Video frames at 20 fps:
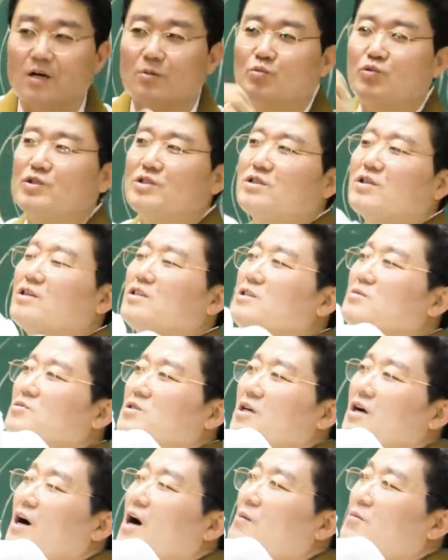부처님,
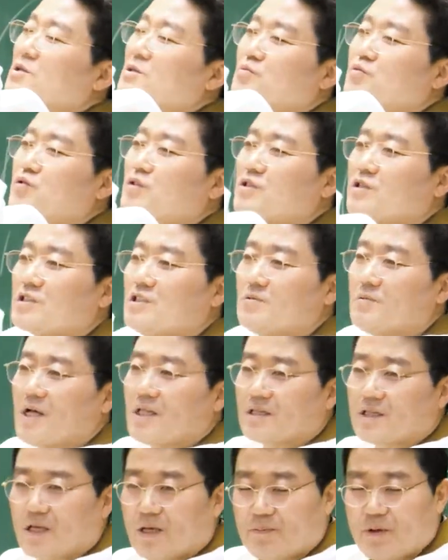사가모니
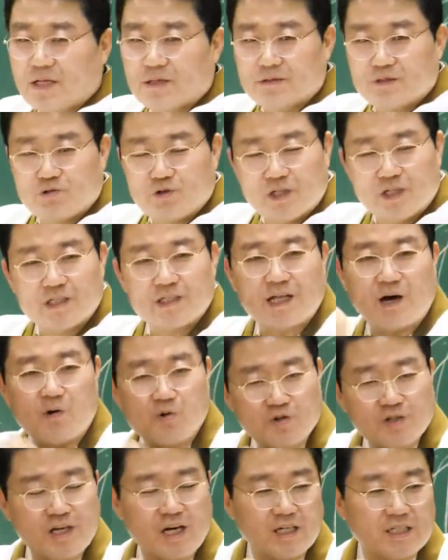부처님한테만 위력이
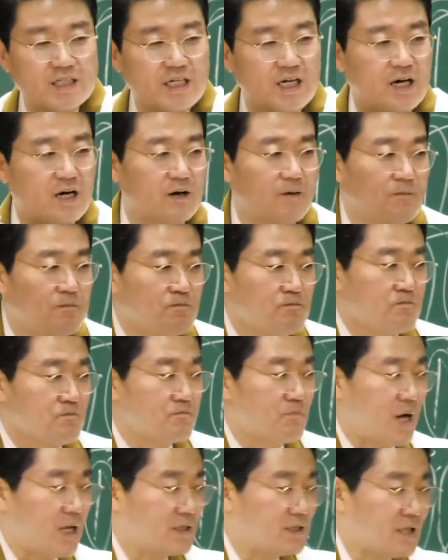나오는 게 아니라
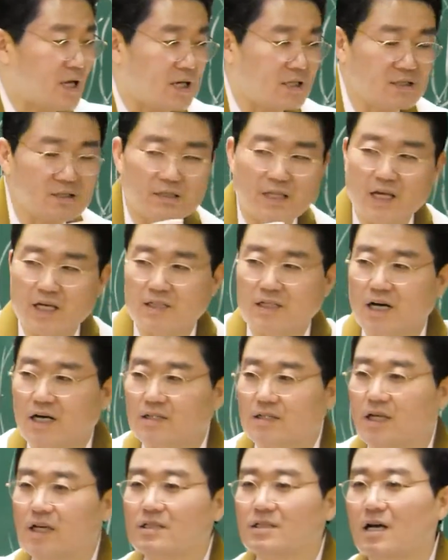만나는 대상,
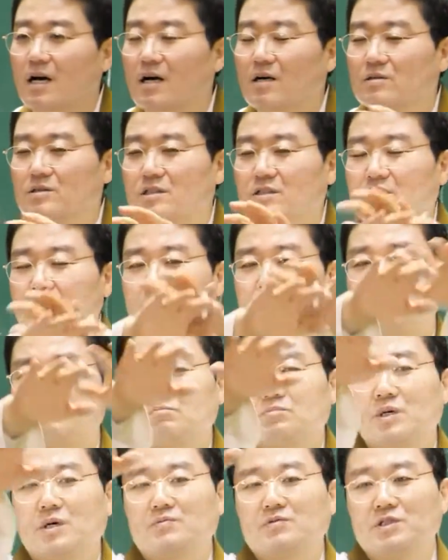대상, 즉,
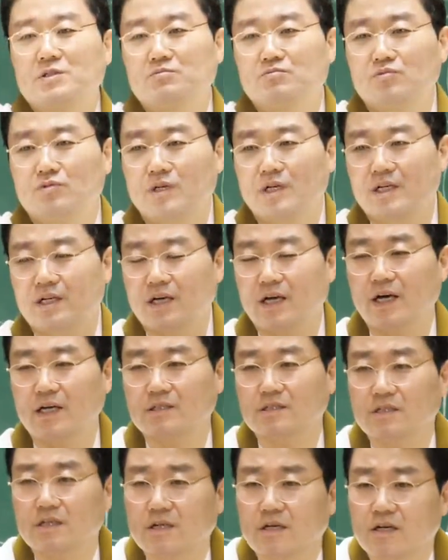
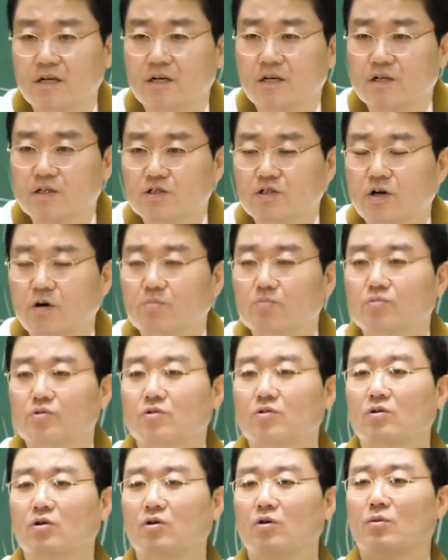법신불에게서
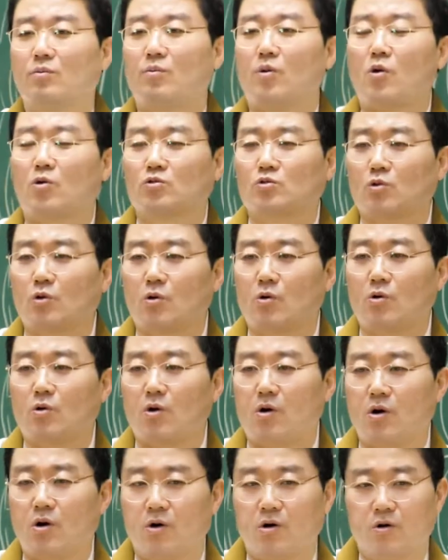전부 복도
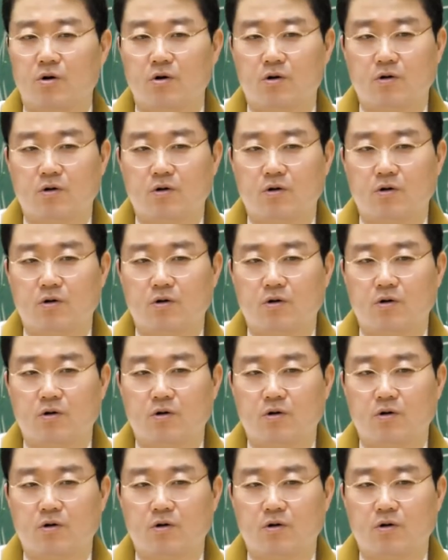오고